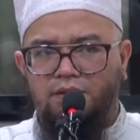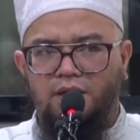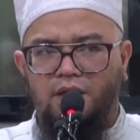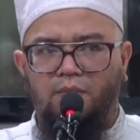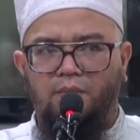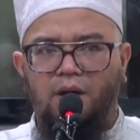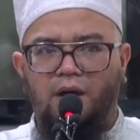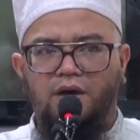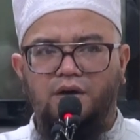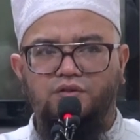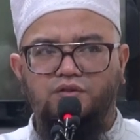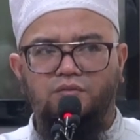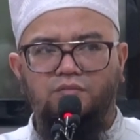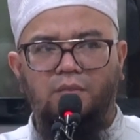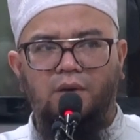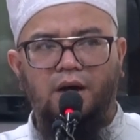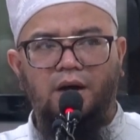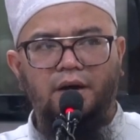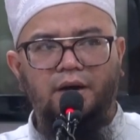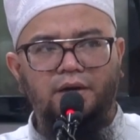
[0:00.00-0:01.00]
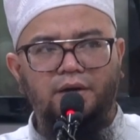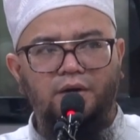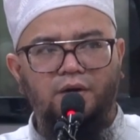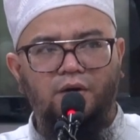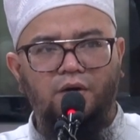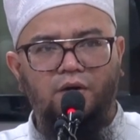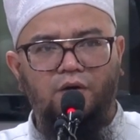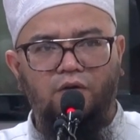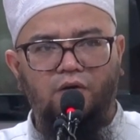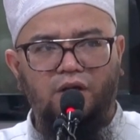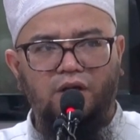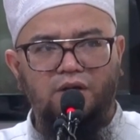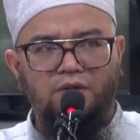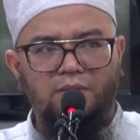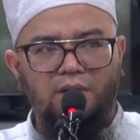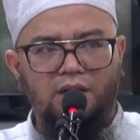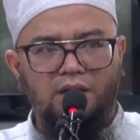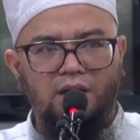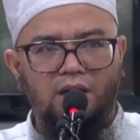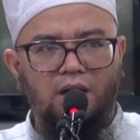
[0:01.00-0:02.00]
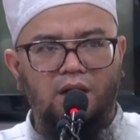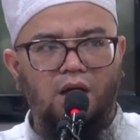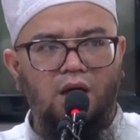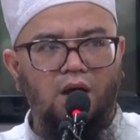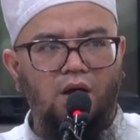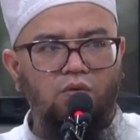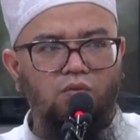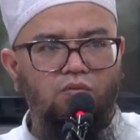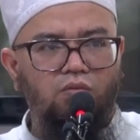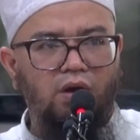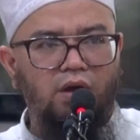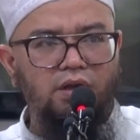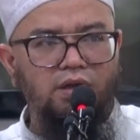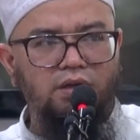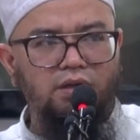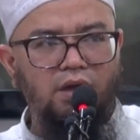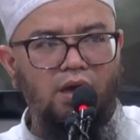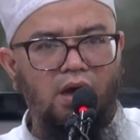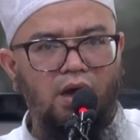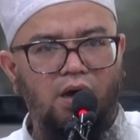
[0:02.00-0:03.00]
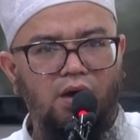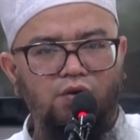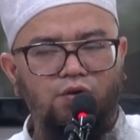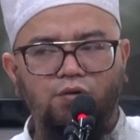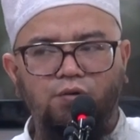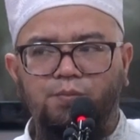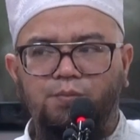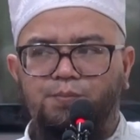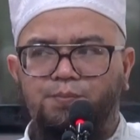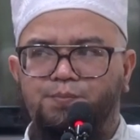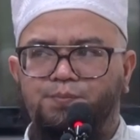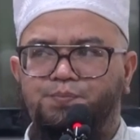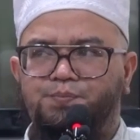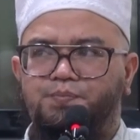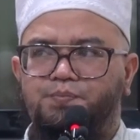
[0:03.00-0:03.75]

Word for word: jamaah jumaah rahimanillahu wa iyyakum.